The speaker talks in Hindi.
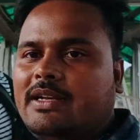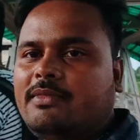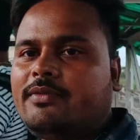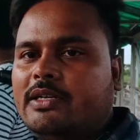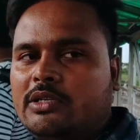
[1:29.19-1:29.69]
पर
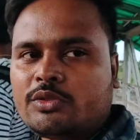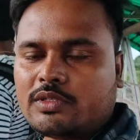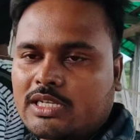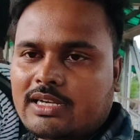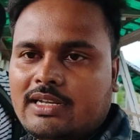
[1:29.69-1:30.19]
मैं वीडियो
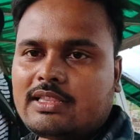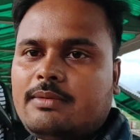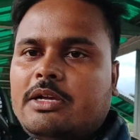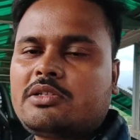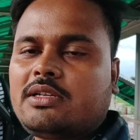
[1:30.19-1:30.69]
शूट कर रहा
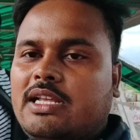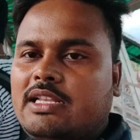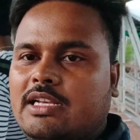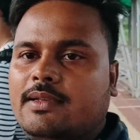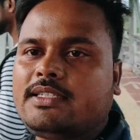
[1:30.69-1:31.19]
था बासुकीनाथ
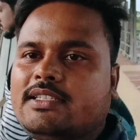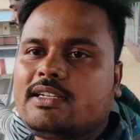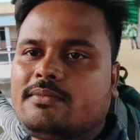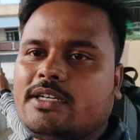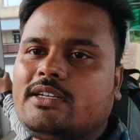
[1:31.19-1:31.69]
रेलवे
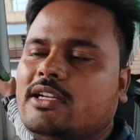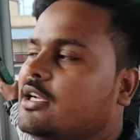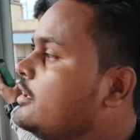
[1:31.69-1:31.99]
स्टेशन पर